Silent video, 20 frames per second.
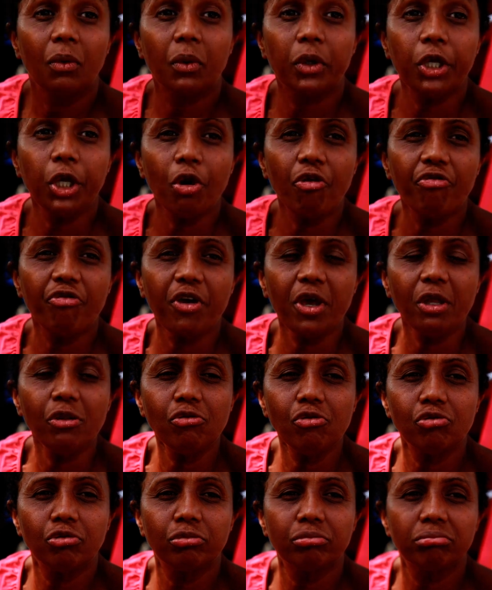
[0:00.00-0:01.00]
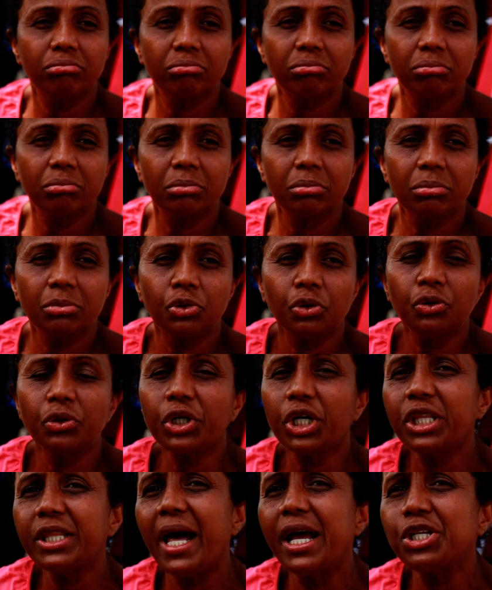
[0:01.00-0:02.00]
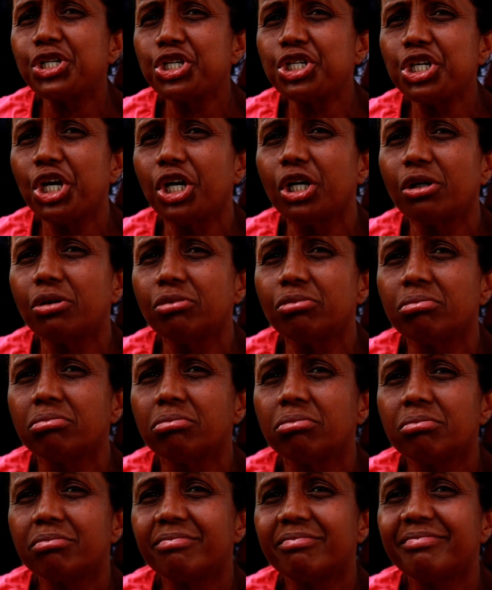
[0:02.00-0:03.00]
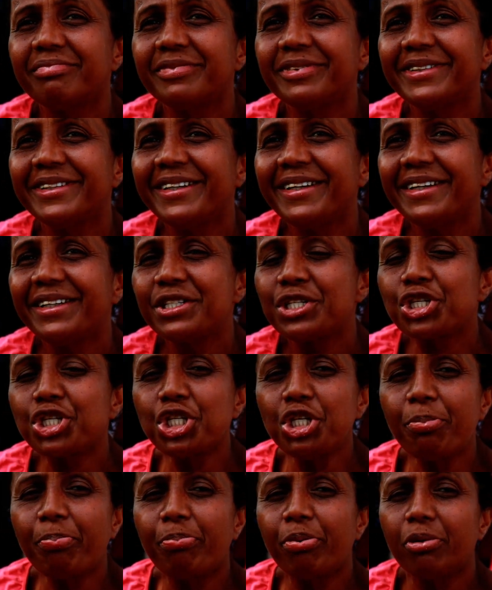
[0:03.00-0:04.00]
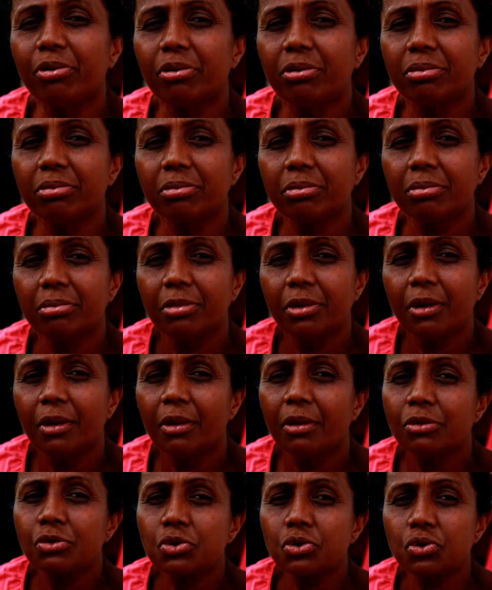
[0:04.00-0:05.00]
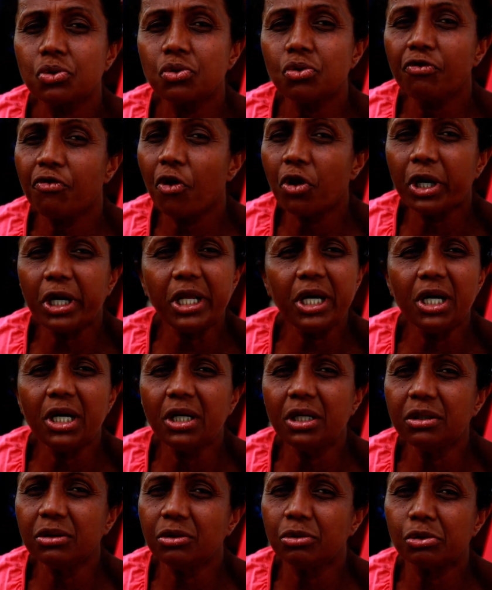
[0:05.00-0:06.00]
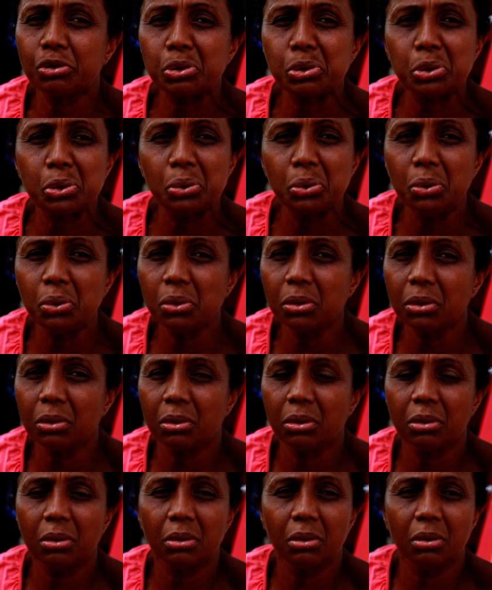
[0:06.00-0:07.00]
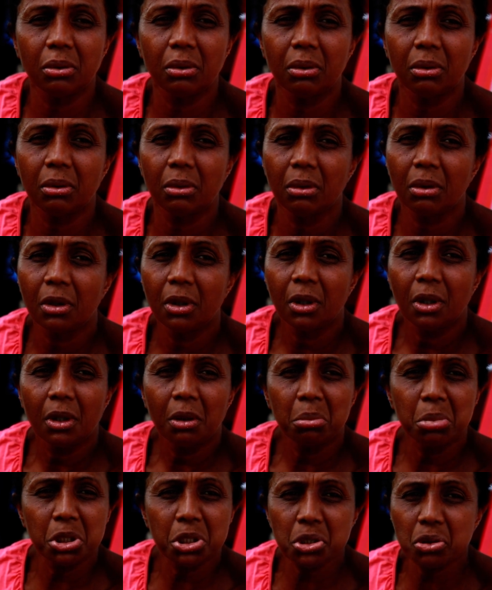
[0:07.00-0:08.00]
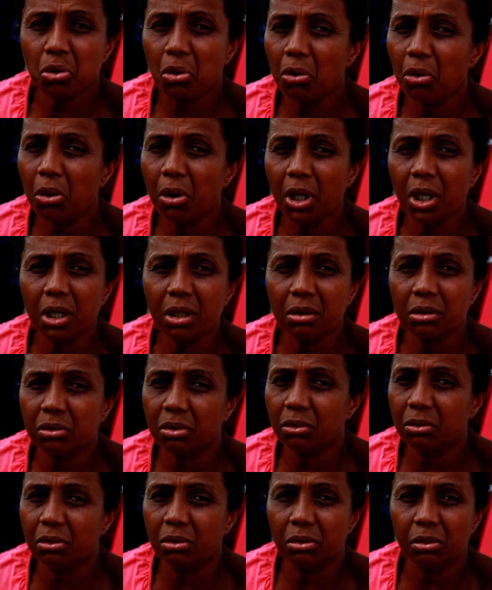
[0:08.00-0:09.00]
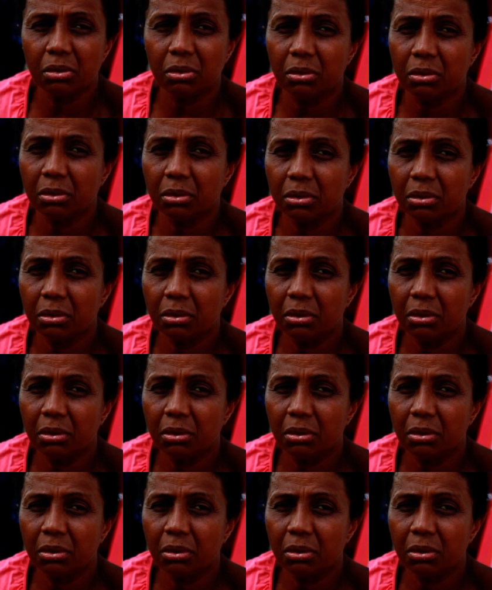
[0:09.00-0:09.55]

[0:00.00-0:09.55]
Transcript: O que eu vendo? Tudo que dá dinheiro. Tipo, vou criando suco, biscoito,